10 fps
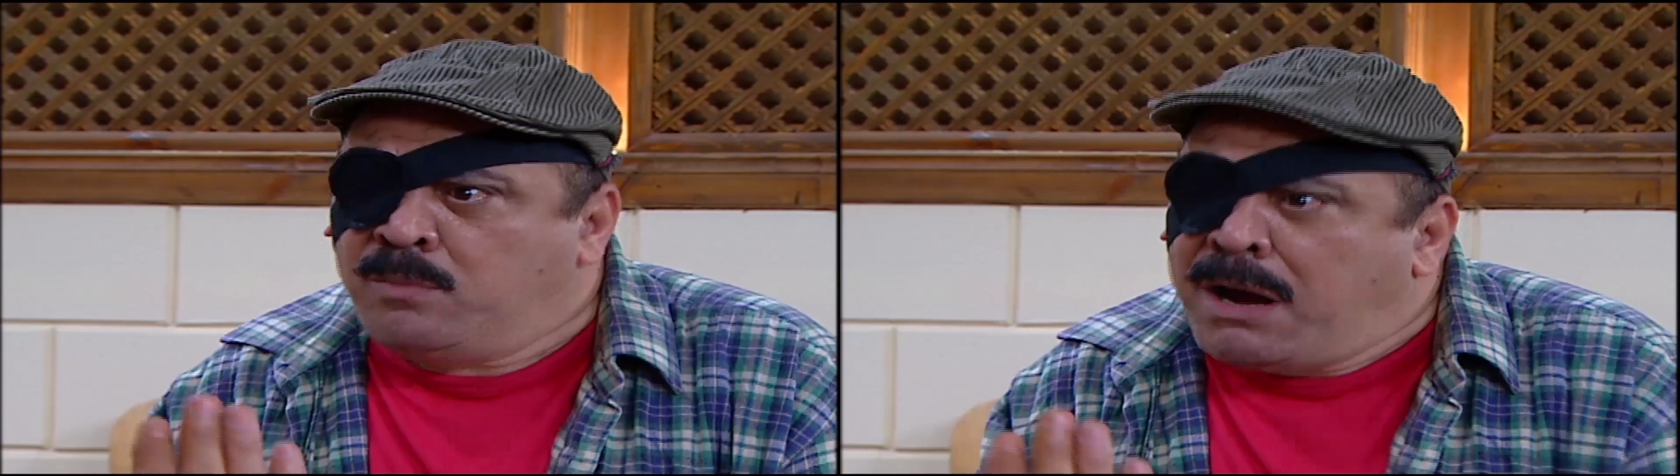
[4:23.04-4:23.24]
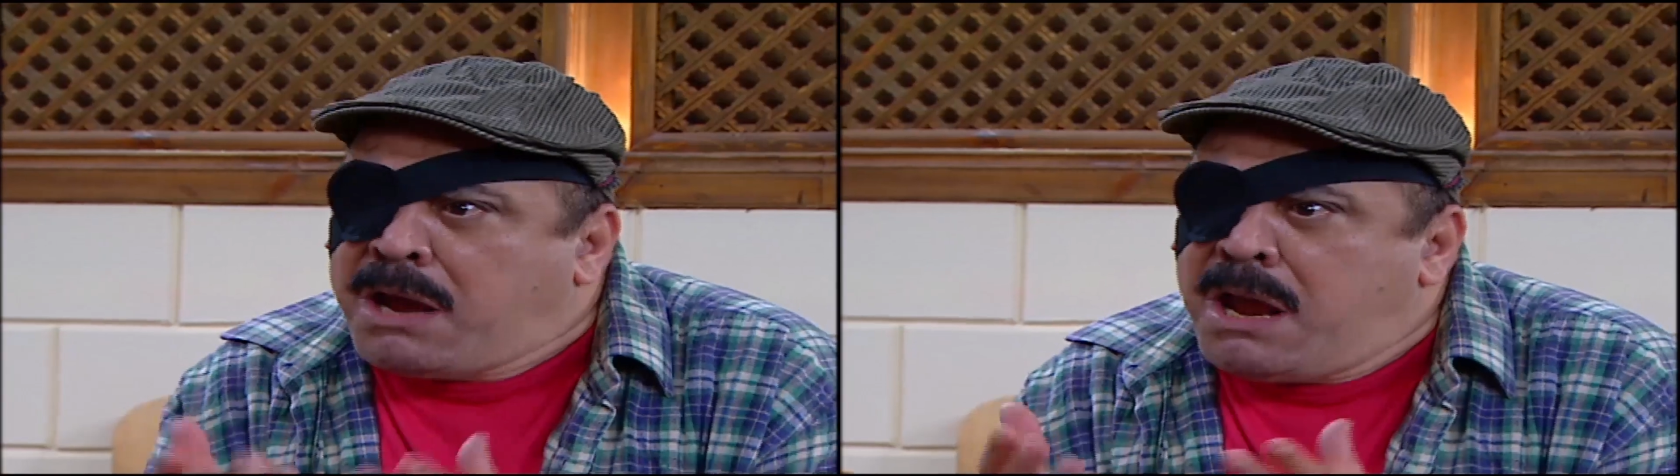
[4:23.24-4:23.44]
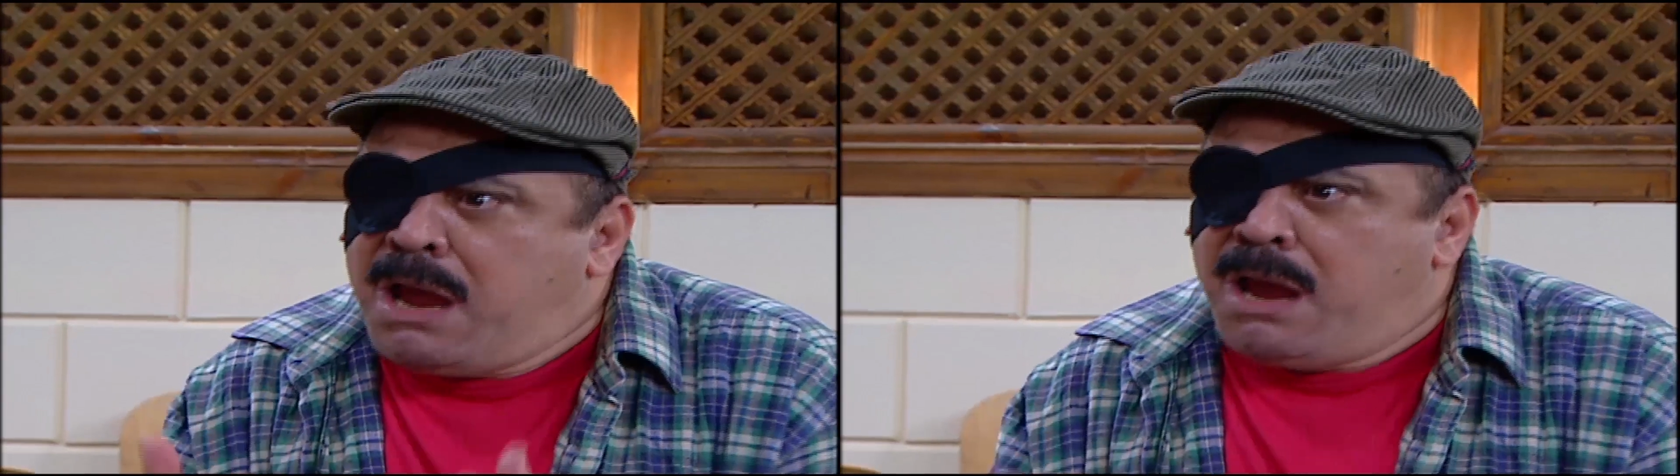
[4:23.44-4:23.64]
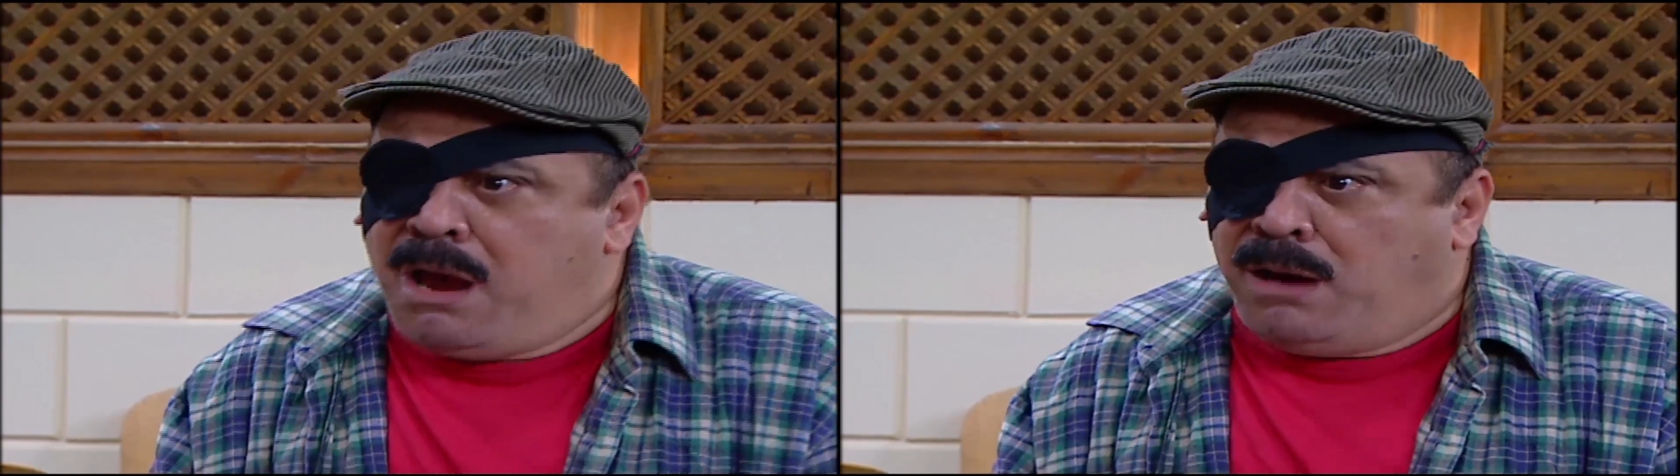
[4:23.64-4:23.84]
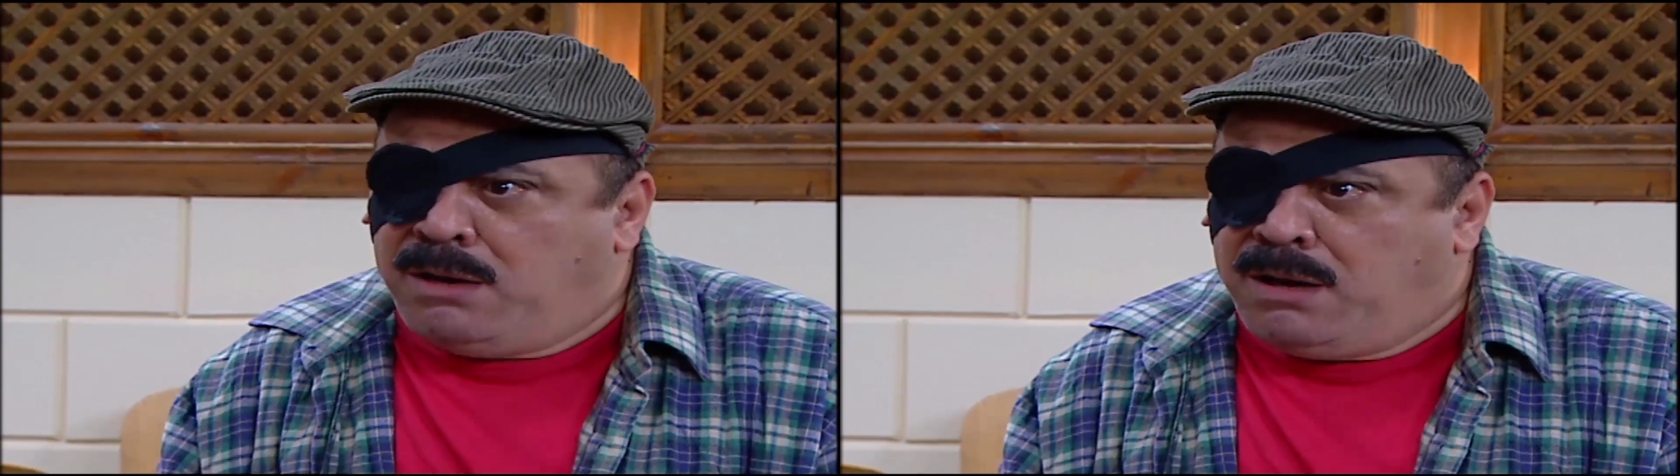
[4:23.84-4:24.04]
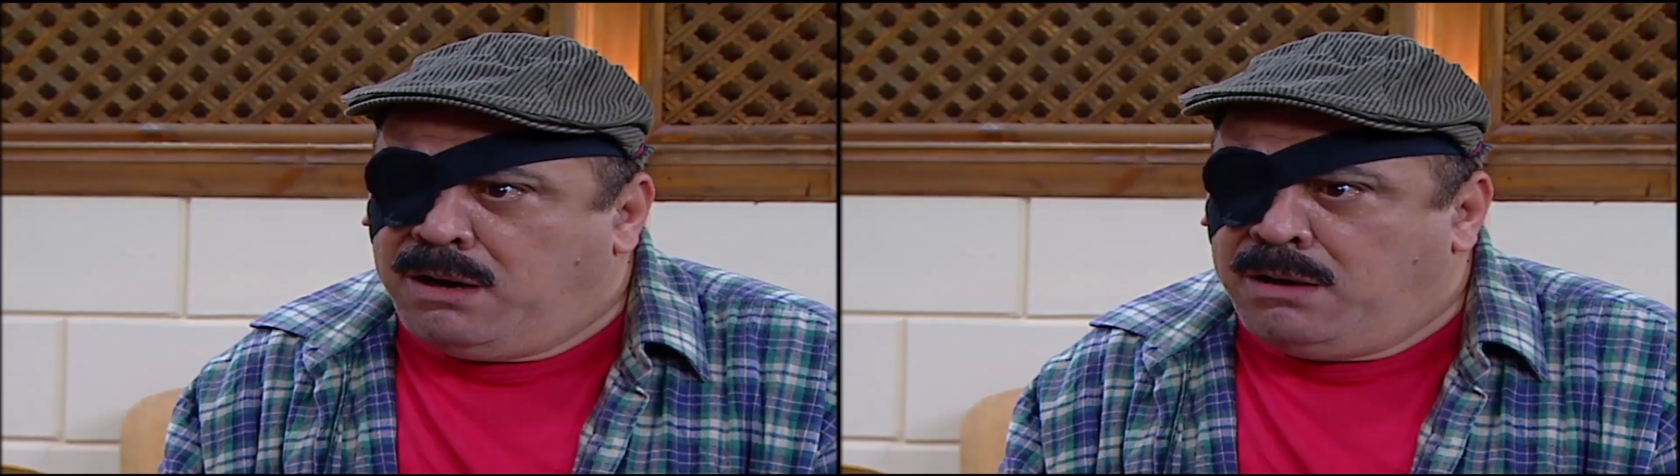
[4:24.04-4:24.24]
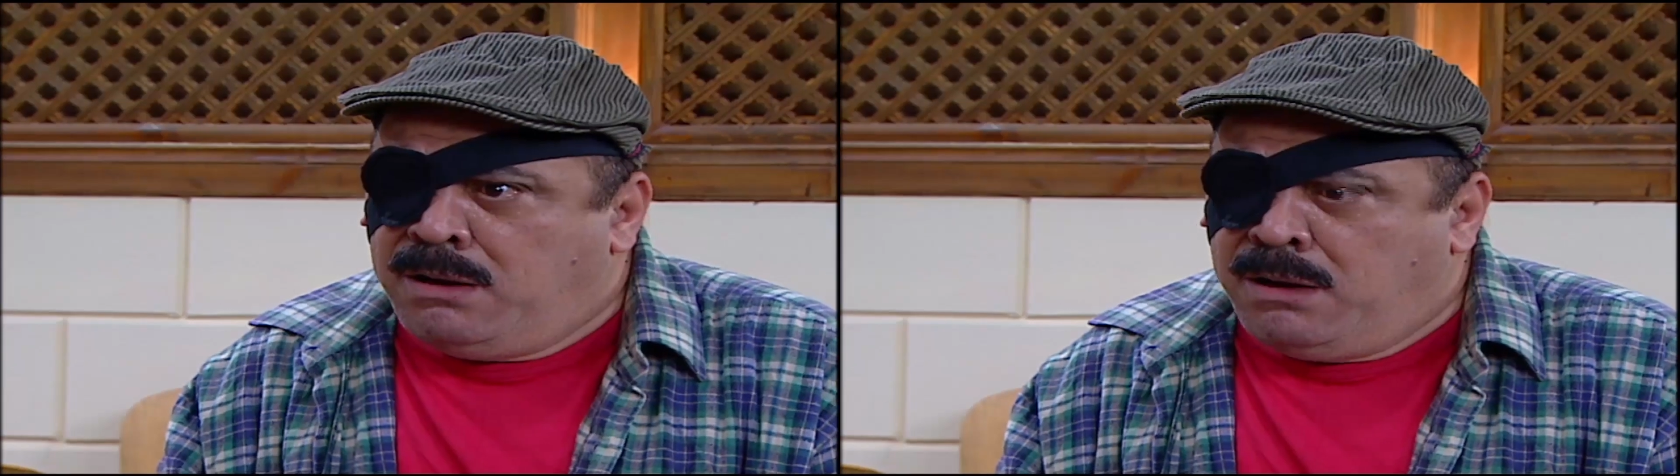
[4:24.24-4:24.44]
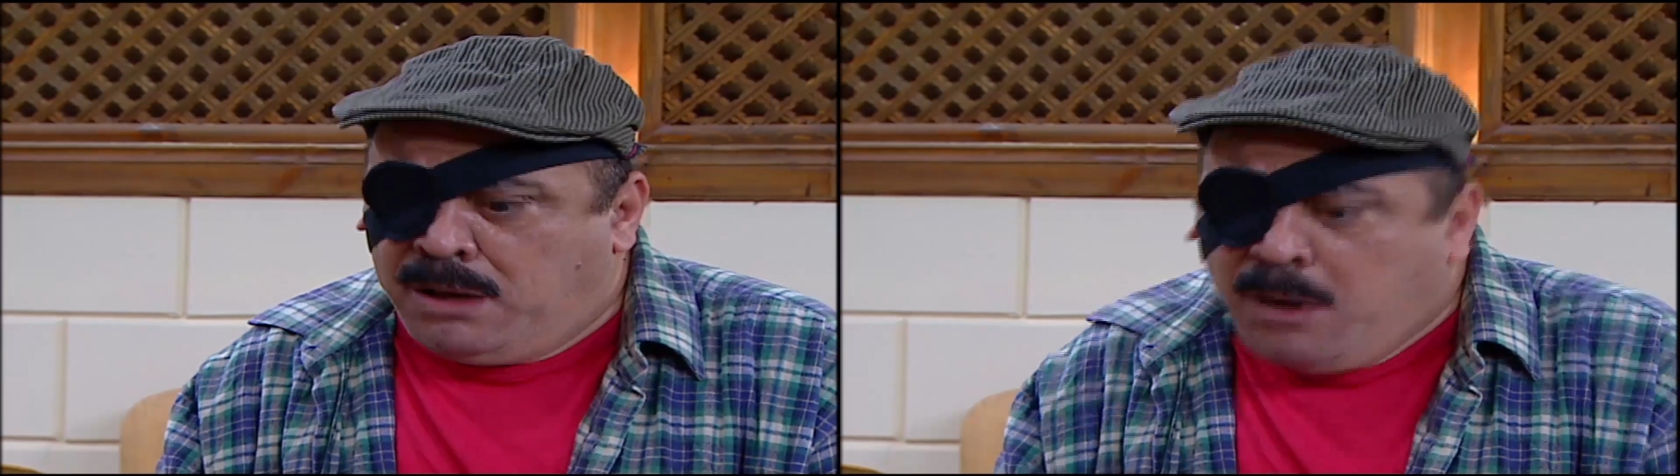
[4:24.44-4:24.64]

قمار ايه الله